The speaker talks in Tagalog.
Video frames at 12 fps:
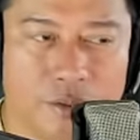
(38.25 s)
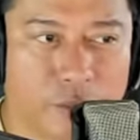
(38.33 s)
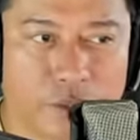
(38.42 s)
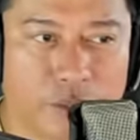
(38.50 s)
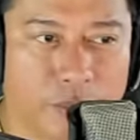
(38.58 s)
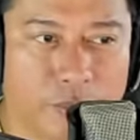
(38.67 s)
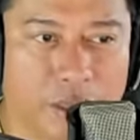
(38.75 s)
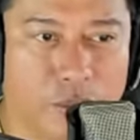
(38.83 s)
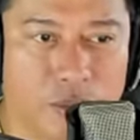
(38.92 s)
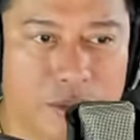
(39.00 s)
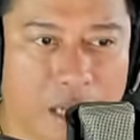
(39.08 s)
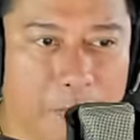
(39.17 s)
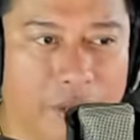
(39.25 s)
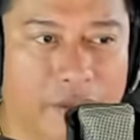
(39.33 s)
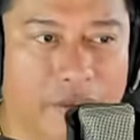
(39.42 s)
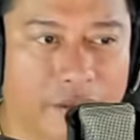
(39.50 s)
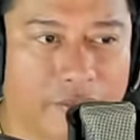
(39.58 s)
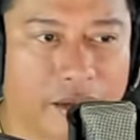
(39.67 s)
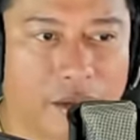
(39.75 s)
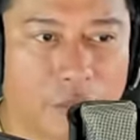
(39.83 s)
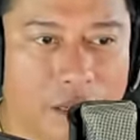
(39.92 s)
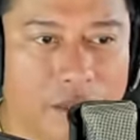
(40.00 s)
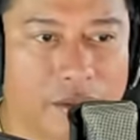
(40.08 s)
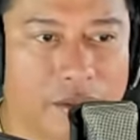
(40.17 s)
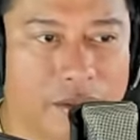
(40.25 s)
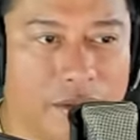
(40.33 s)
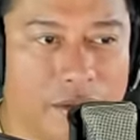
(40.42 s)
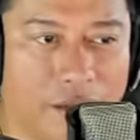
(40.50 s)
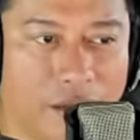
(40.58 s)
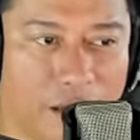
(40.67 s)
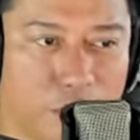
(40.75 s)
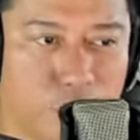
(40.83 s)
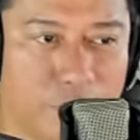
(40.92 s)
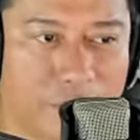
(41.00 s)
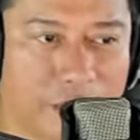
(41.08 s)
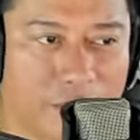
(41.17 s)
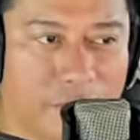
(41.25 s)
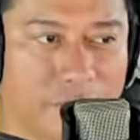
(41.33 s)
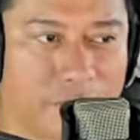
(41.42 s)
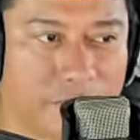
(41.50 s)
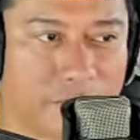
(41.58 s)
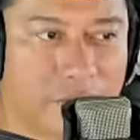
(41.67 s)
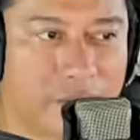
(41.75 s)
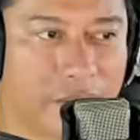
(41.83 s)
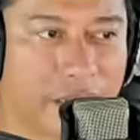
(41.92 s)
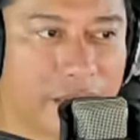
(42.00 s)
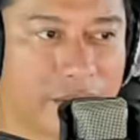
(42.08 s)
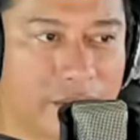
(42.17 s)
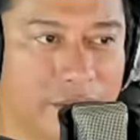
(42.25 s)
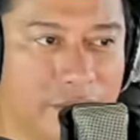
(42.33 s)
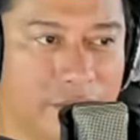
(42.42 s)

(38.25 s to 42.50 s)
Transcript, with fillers: So ito yung pinag-usapan ng dalawang uh, gobyerno. Okay?